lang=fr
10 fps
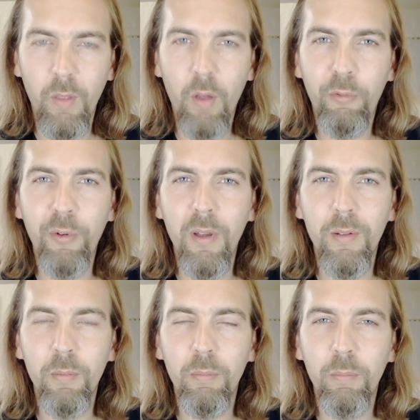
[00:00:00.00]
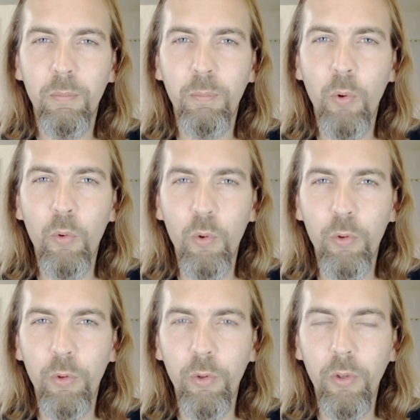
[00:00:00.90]
Enfin, pour
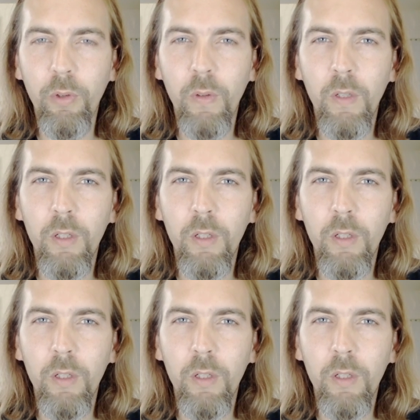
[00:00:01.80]
conclure,